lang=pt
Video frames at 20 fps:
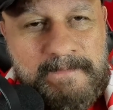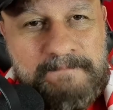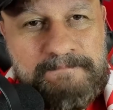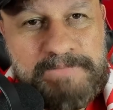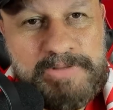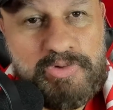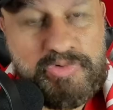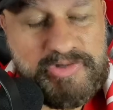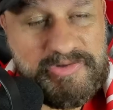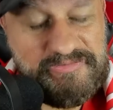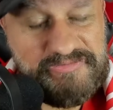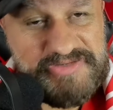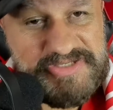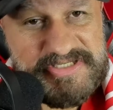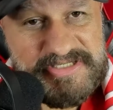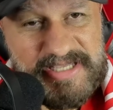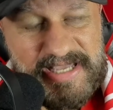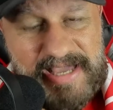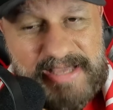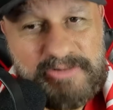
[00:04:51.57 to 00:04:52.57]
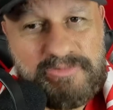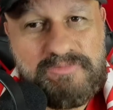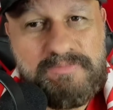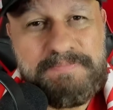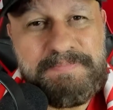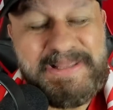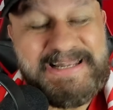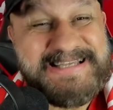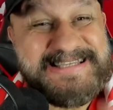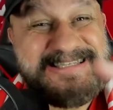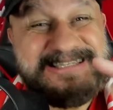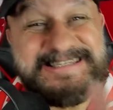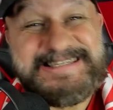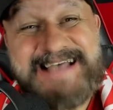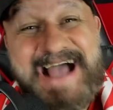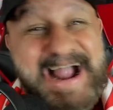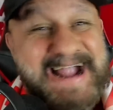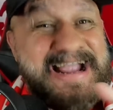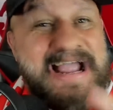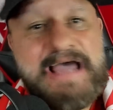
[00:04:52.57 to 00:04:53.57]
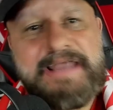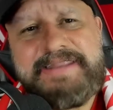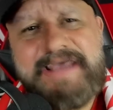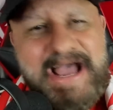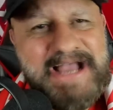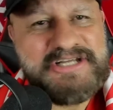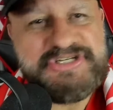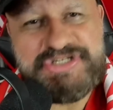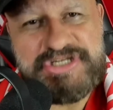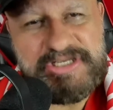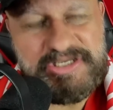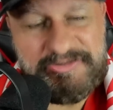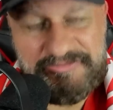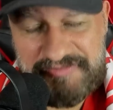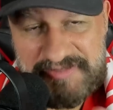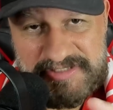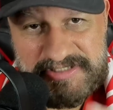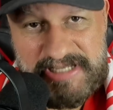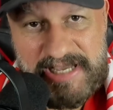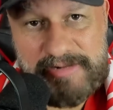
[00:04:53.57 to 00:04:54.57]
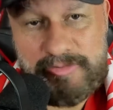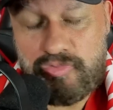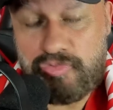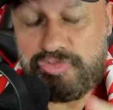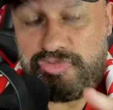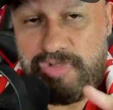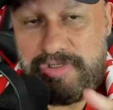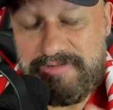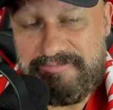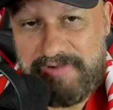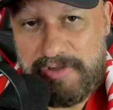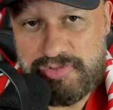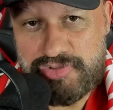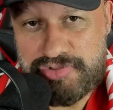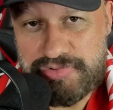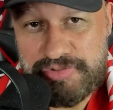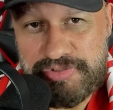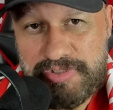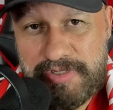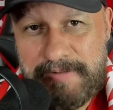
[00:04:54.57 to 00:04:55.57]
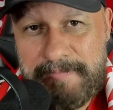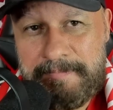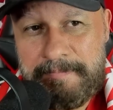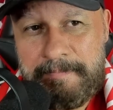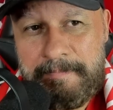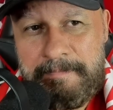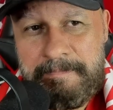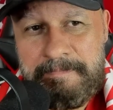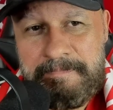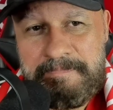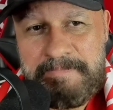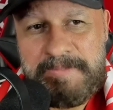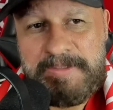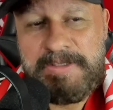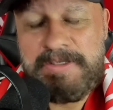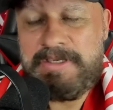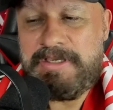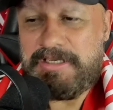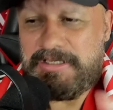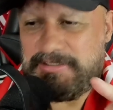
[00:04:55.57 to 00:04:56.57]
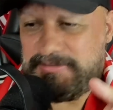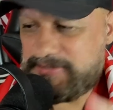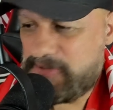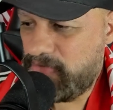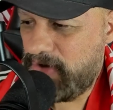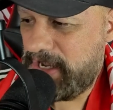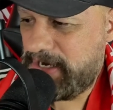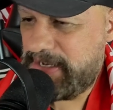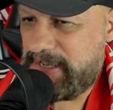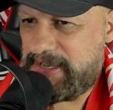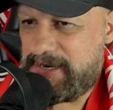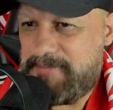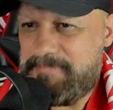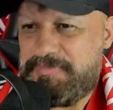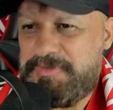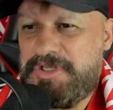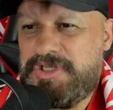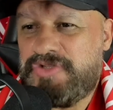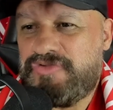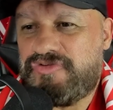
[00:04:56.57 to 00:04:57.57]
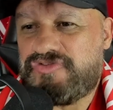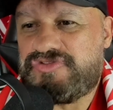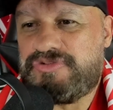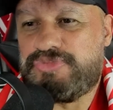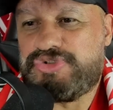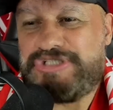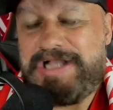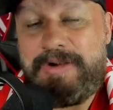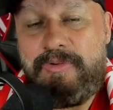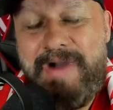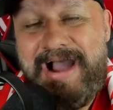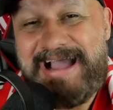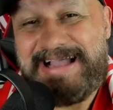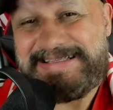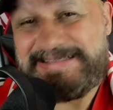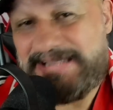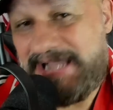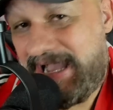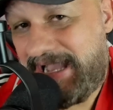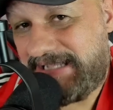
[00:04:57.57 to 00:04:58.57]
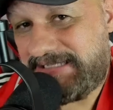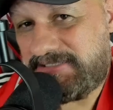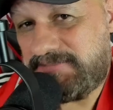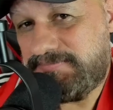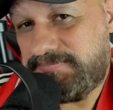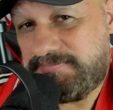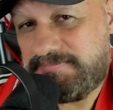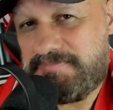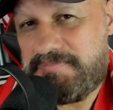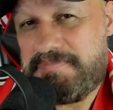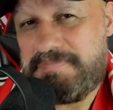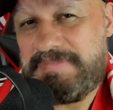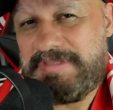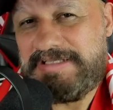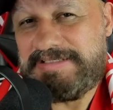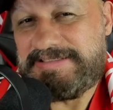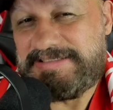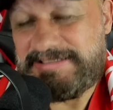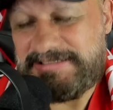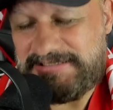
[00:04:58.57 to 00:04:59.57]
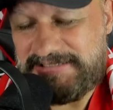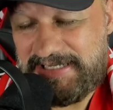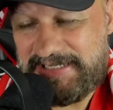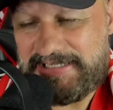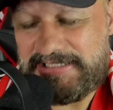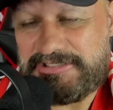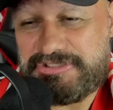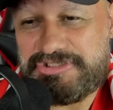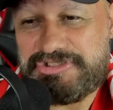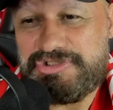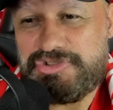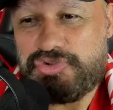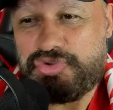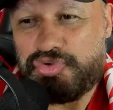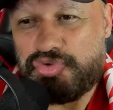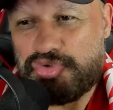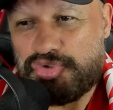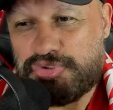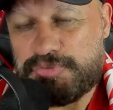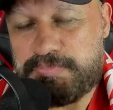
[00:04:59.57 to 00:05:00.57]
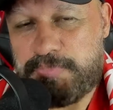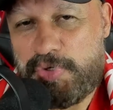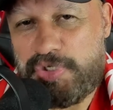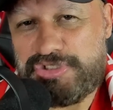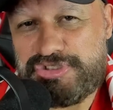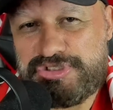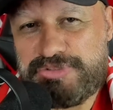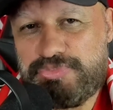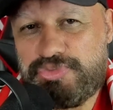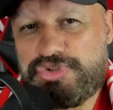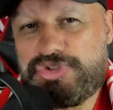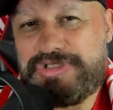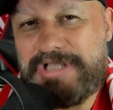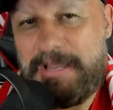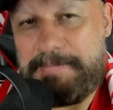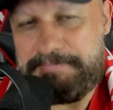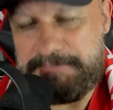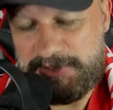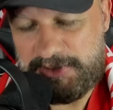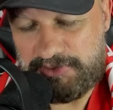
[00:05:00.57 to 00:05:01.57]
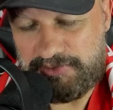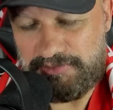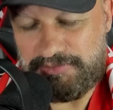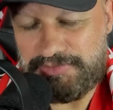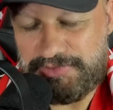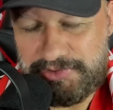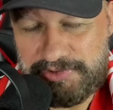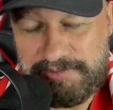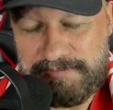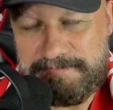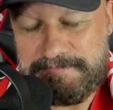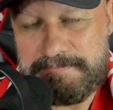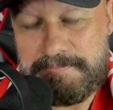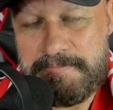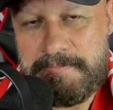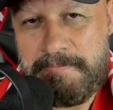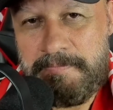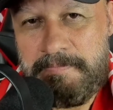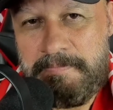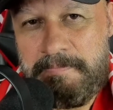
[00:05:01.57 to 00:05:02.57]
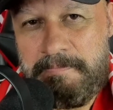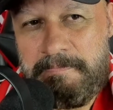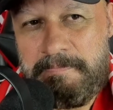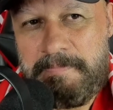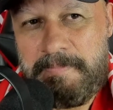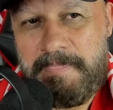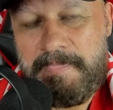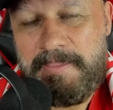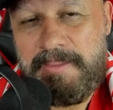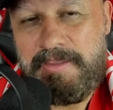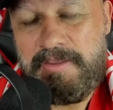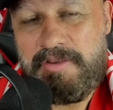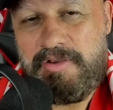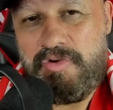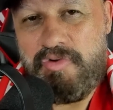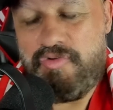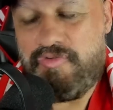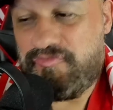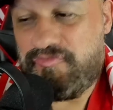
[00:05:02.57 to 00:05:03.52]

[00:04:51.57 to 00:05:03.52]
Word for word: pelo que fizeram, pela sacanagem que fizeram com Dorival Júnior. Então, galera, nós vamos aguardar cenas dos próximos capítulos. O